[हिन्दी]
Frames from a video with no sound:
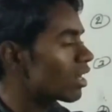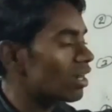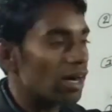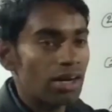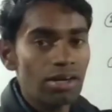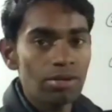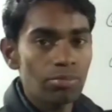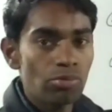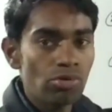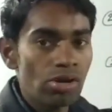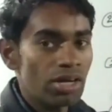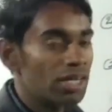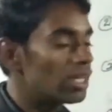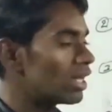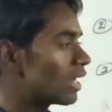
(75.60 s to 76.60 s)
का घनमूल
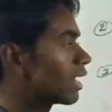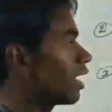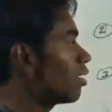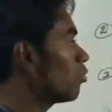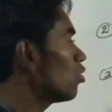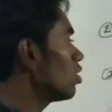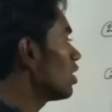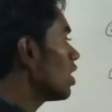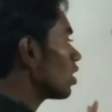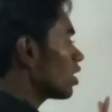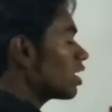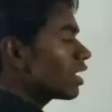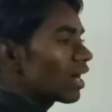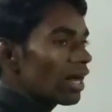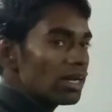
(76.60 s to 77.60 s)
घनमूल ये
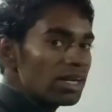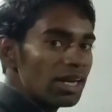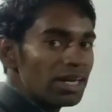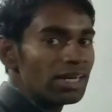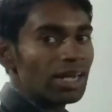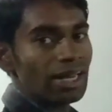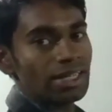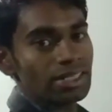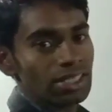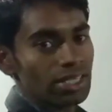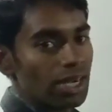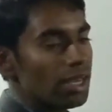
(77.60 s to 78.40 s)
कि घन नहीं निकालने के